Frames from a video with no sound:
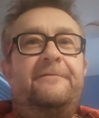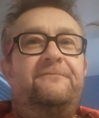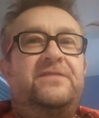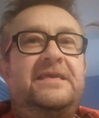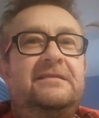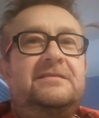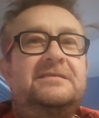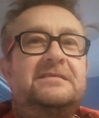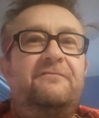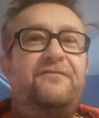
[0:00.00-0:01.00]
wie
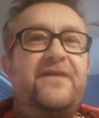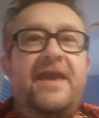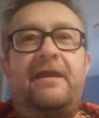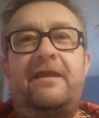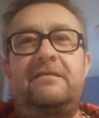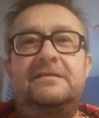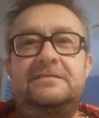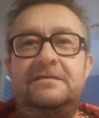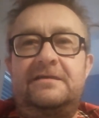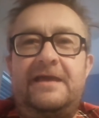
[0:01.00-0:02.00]
dieser Fake,
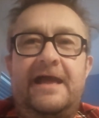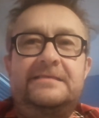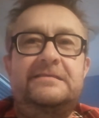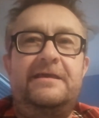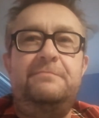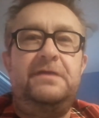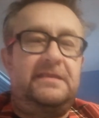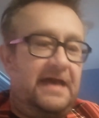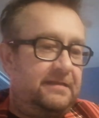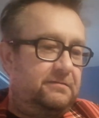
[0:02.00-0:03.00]
dieser
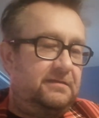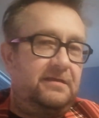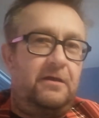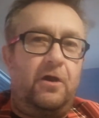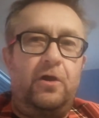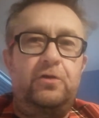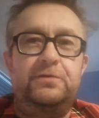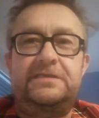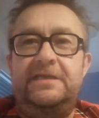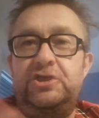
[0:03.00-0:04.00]
Kanzlerimitator dann auch über
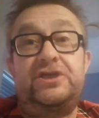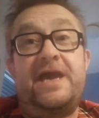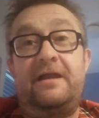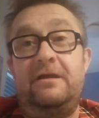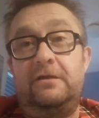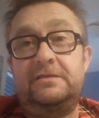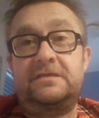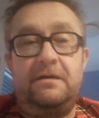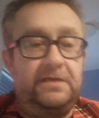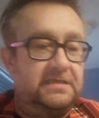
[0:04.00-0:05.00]
seine Schergen, anders
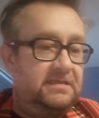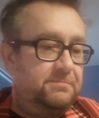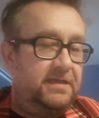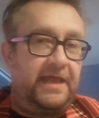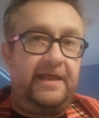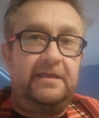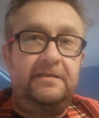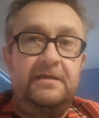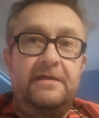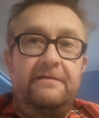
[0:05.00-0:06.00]
kann man das nicht mehr
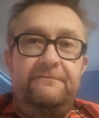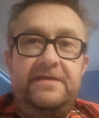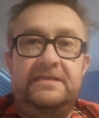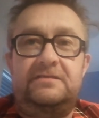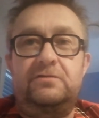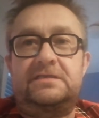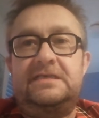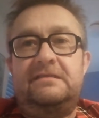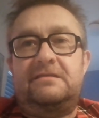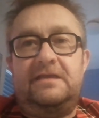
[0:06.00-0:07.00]
nennen, wie jetzt durchs
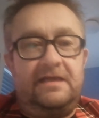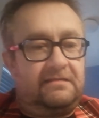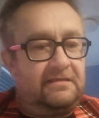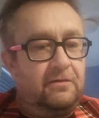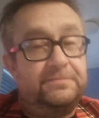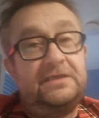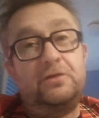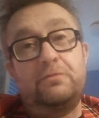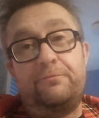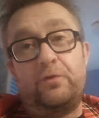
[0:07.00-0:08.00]
Internet, ich habe es nicht
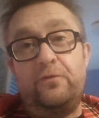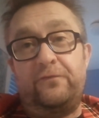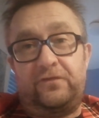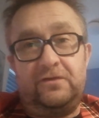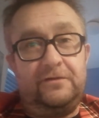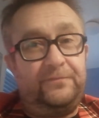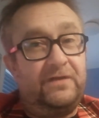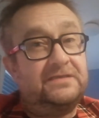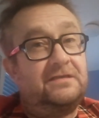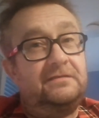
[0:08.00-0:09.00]
überprüft ja, und
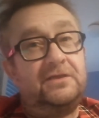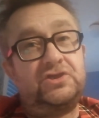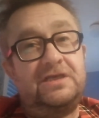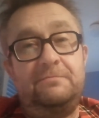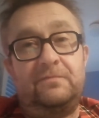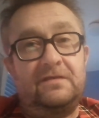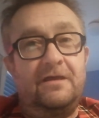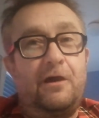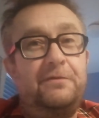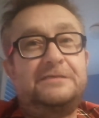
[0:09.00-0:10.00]
wenn es dann nicht stimmt,
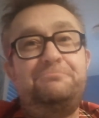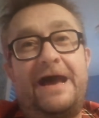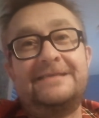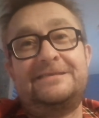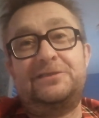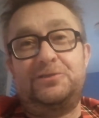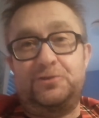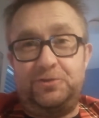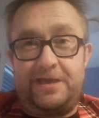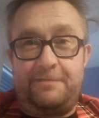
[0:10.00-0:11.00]
aber es passt so
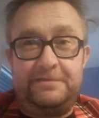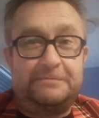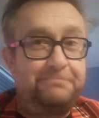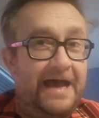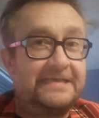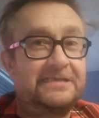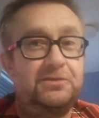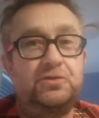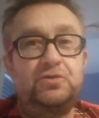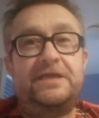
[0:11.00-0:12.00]
zu ihm, es passt
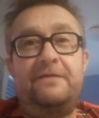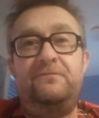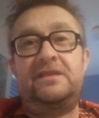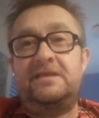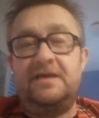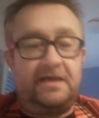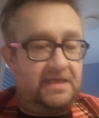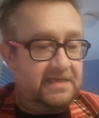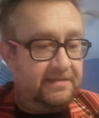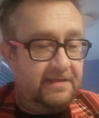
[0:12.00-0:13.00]
so zu dem, wie die
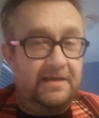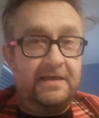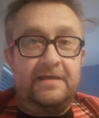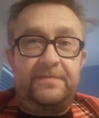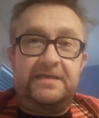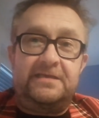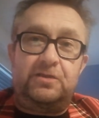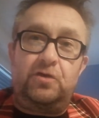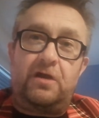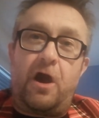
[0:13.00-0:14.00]
agieren, dass er
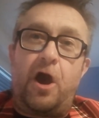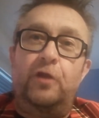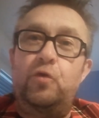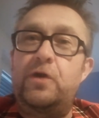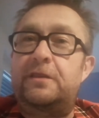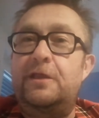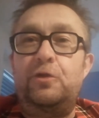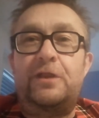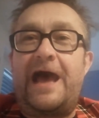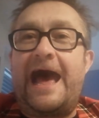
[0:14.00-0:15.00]
da anordnen
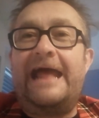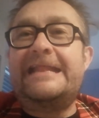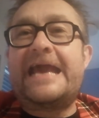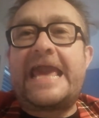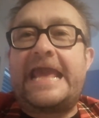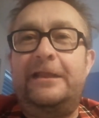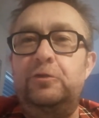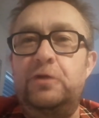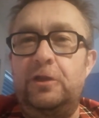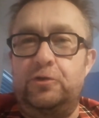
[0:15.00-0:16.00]
oder anregen
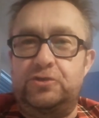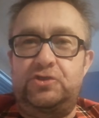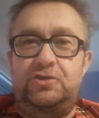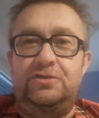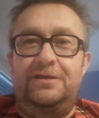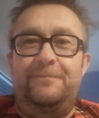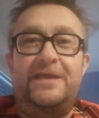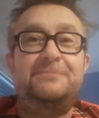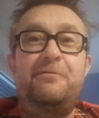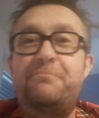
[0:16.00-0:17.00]
nur lässt,
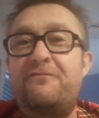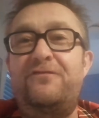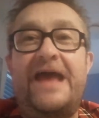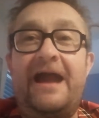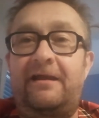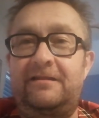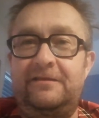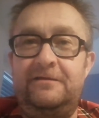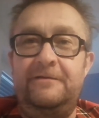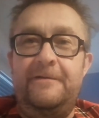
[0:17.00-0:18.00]
dass man beflaggt.
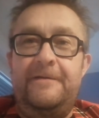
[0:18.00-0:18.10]
Ja.